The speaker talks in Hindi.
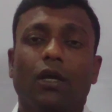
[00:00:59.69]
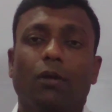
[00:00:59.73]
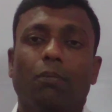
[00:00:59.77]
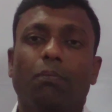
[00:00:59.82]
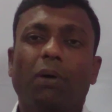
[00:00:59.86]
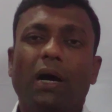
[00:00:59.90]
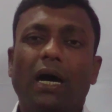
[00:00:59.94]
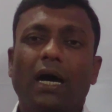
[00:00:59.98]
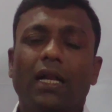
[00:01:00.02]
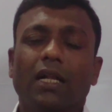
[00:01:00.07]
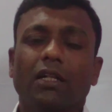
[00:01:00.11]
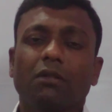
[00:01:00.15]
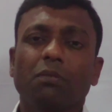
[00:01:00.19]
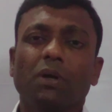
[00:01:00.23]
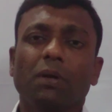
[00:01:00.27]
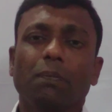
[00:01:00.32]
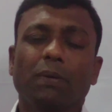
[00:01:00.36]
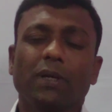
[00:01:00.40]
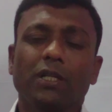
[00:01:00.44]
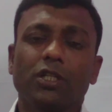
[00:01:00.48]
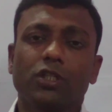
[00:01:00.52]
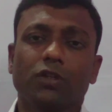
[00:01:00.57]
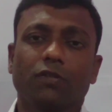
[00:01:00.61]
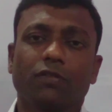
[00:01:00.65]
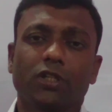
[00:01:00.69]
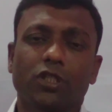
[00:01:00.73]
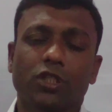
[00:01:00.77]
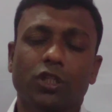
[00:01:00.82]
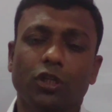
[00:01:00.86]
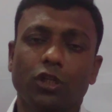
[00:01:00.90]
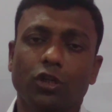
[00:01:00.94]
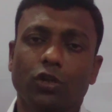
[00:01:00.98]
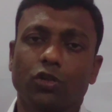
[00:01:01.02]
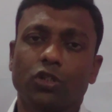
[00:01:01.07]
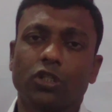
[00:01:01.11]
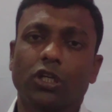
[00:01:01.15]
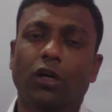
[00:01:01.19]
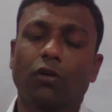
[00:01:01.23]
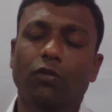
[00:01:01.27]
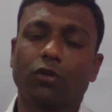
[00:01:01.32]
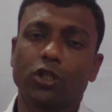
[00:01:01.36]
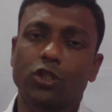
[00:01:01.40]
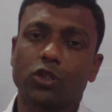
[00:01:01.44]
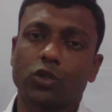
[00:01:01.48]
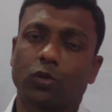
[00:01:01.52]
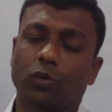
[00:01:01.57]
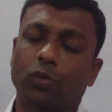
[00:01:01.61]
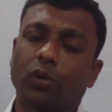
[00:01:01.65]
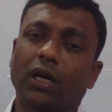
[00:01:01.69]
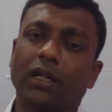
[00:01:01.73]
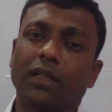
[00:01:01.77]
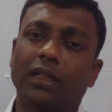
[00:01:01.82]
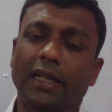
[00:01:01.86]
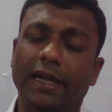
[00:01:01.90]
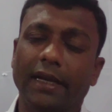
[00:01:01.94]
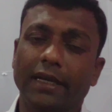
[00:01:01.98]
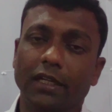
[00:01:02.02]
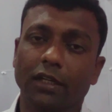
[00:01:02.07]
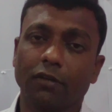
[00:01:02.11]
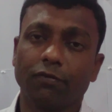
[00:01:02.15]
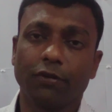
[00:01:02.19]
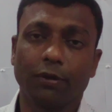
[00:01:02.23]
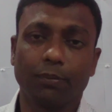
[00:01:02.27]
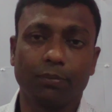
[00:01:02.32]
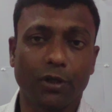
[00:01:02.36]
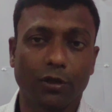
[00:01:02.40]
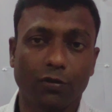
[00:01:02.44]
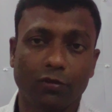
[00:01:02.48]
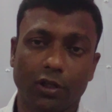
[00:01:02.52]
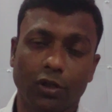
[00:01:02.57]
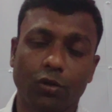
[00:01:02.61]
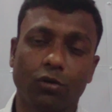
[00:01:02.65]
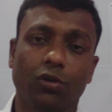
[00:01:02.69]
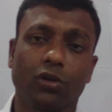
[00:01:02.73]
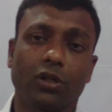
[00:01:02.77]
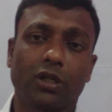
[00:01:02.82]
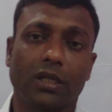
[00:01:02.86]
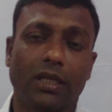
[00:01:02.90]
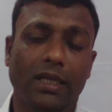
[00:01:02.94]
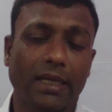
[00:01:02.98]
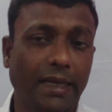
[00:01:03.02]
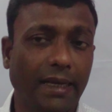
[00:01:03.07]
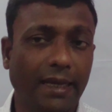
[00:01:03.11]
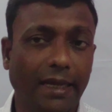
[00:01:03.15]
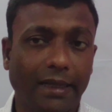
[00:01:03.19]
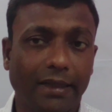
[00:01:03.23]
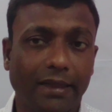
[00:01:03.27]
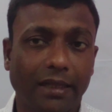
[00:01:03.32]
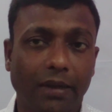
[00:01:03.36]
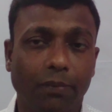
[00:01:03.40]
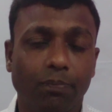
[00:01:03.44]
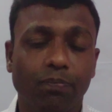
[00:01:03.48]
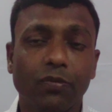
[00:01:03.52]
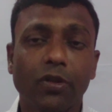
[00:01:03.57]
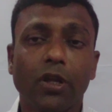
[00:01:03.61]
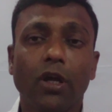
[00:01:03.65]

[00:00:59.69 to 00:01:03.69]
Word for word: भारत में पंचवर्षीय योजनाओं की शुरुआत 1951 को किए गए थे